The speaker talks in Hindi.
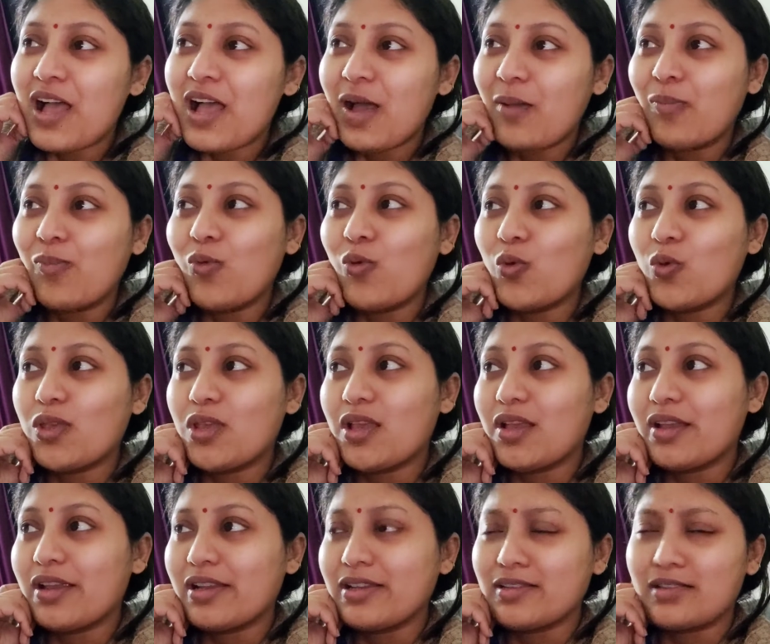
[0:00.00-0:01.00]
हम लोग
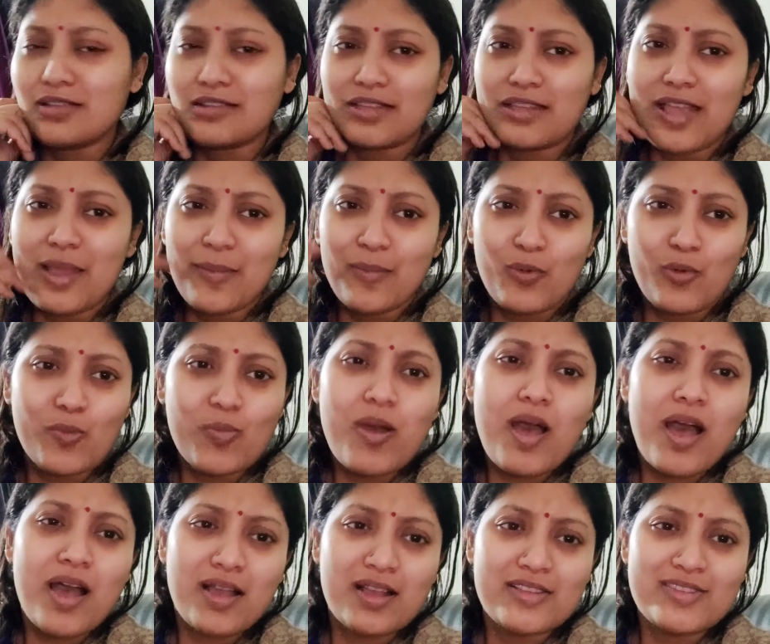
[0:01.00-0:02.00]
क्या करते थे आप लोग
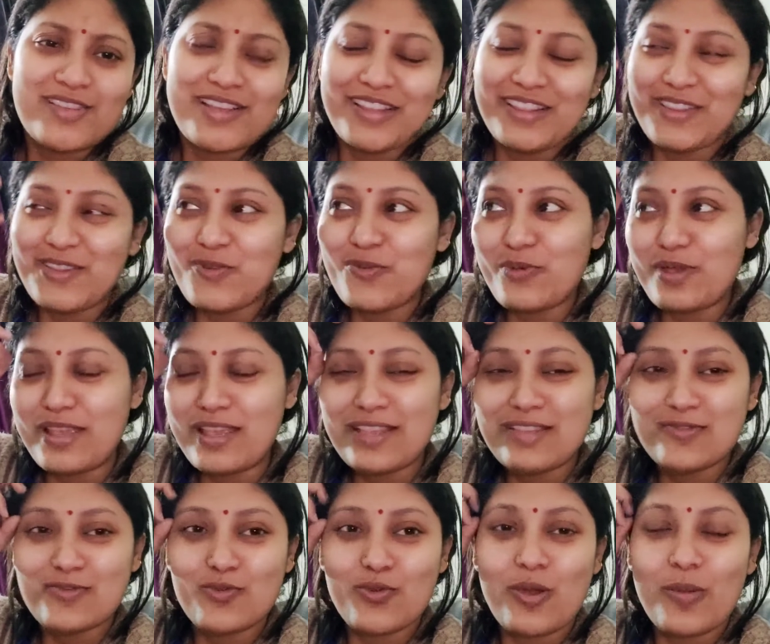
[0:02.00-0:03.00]
भांग जानते होंगे
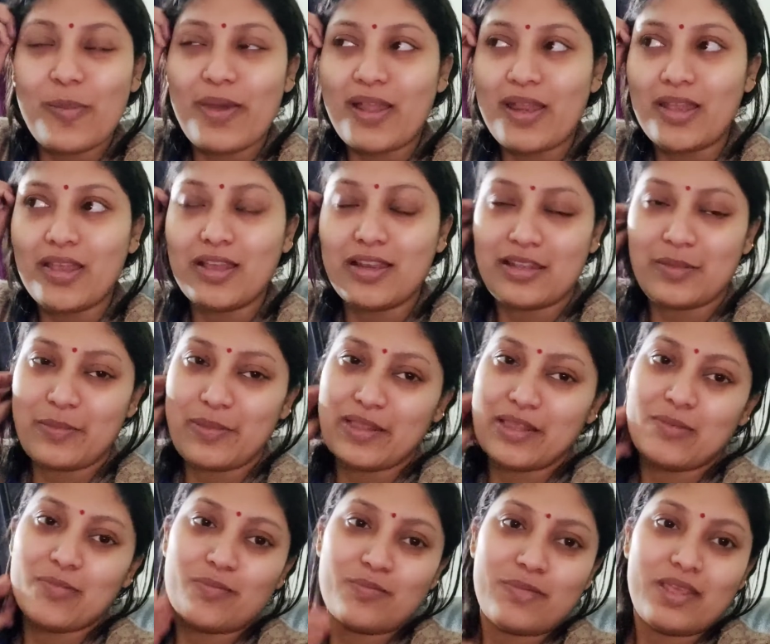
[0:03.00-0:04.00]
जो हमारे घर में
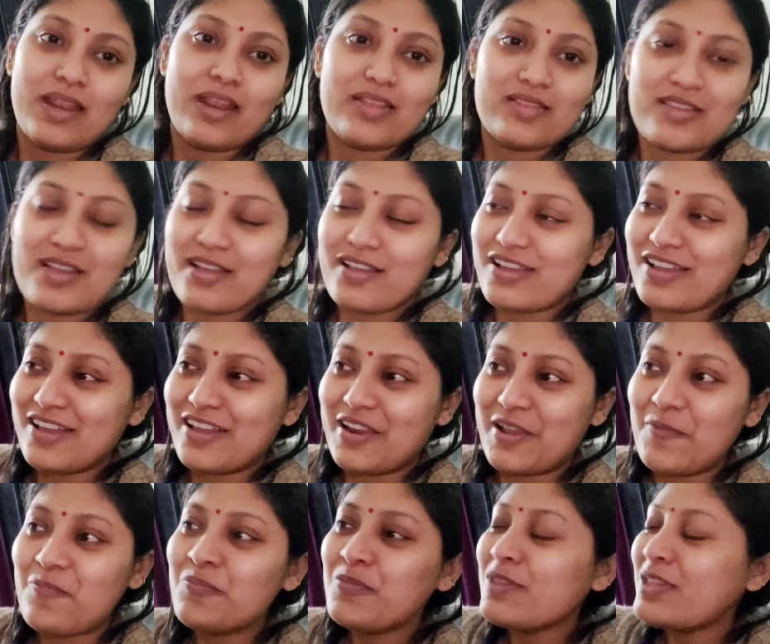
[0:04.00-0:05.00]
तब मेरा जहाँ घर
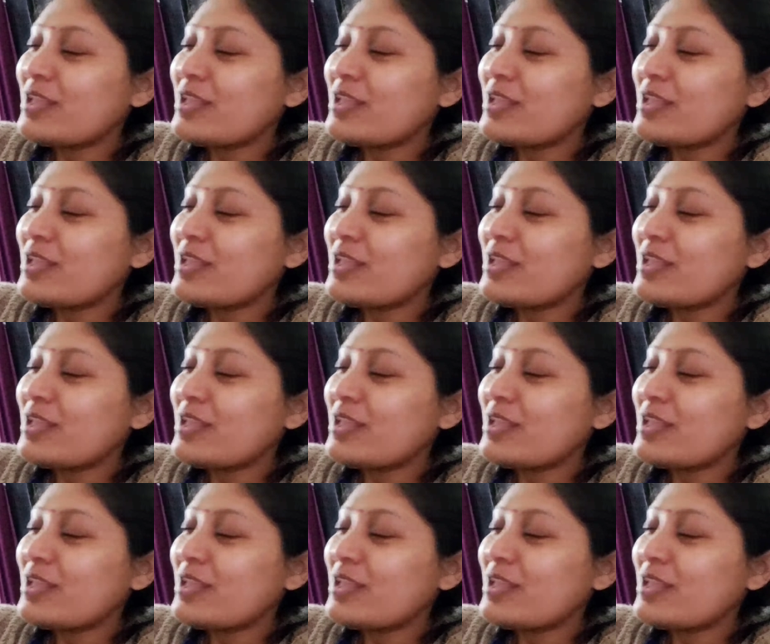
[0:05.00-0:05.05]
है